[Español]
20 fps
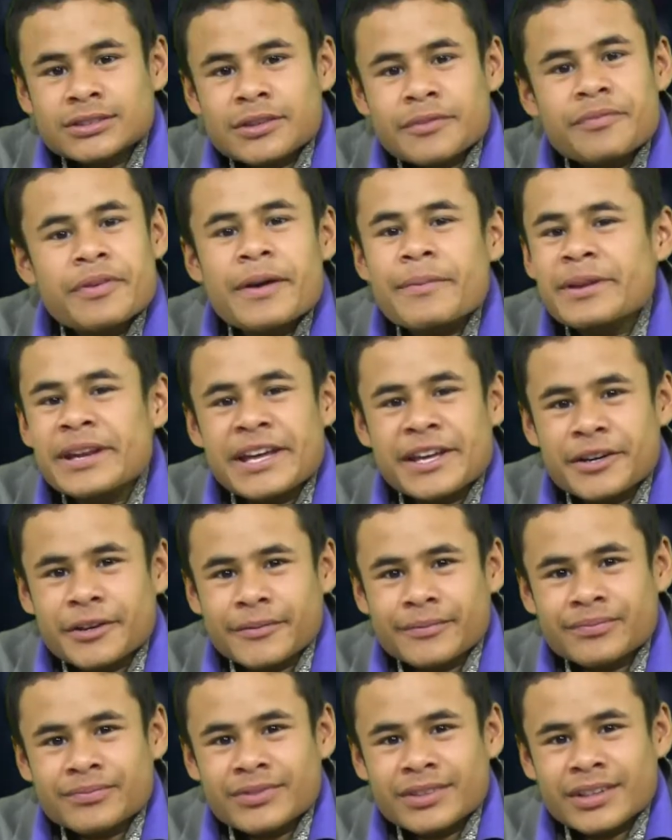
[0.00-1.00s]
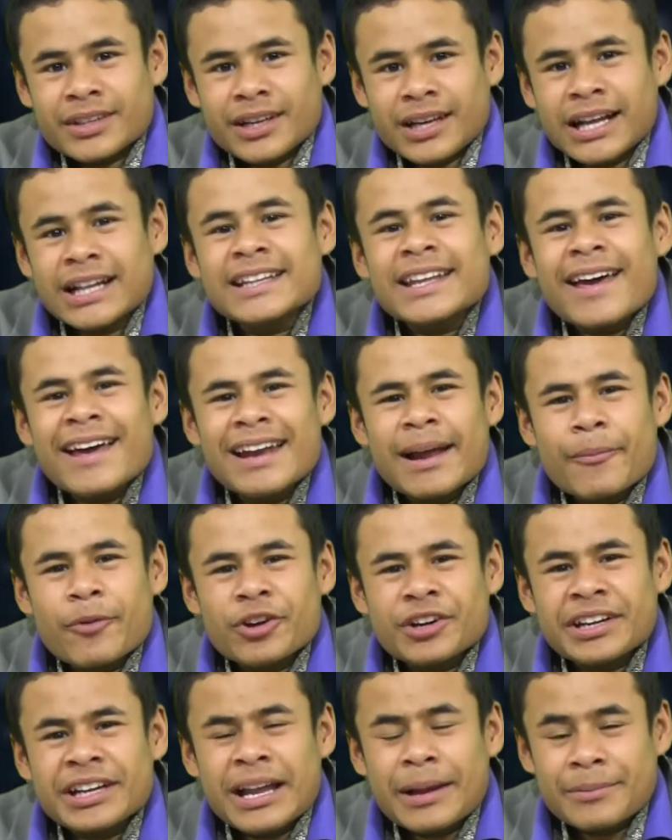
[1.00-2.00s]
Febrero. El Día del
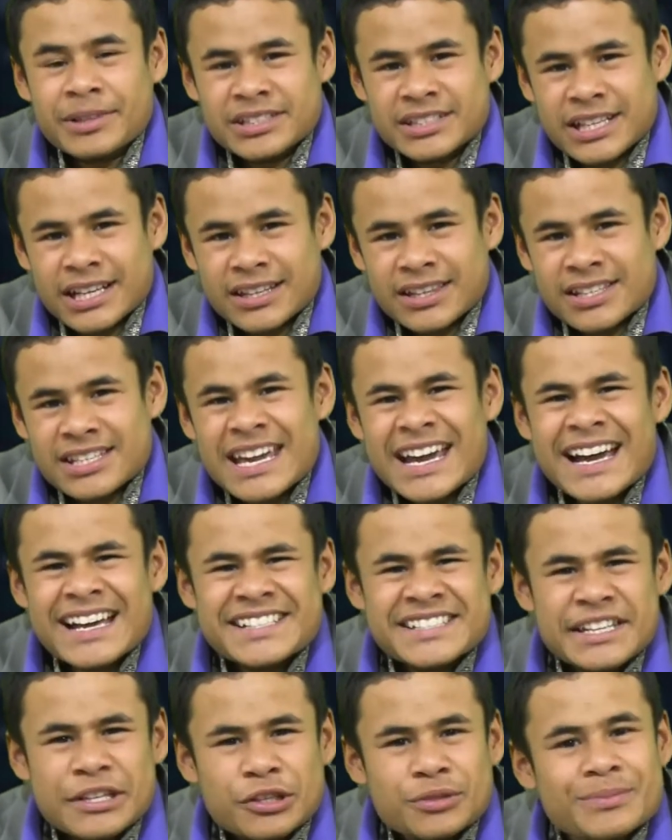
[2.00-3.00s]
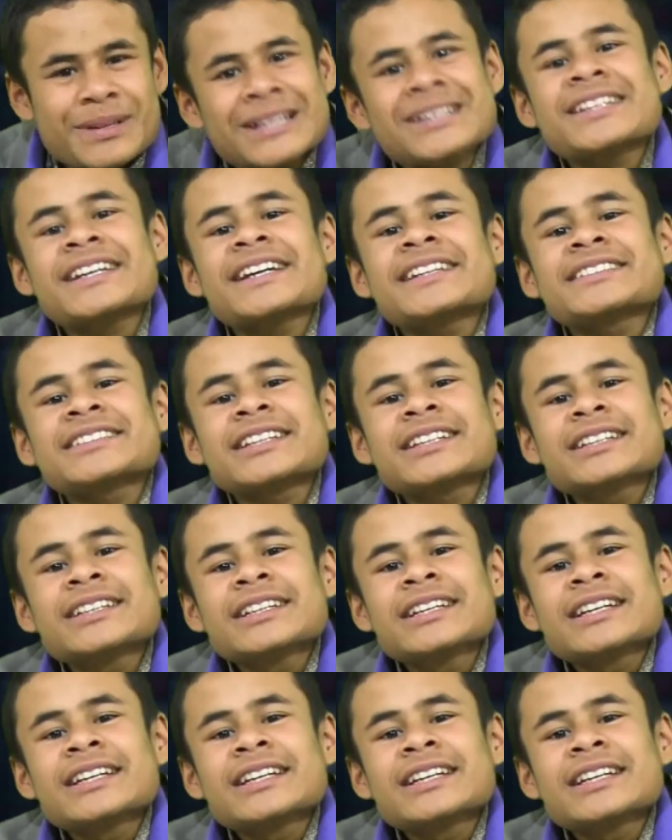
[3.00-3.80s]
Amor y la Amistad llega este 2013.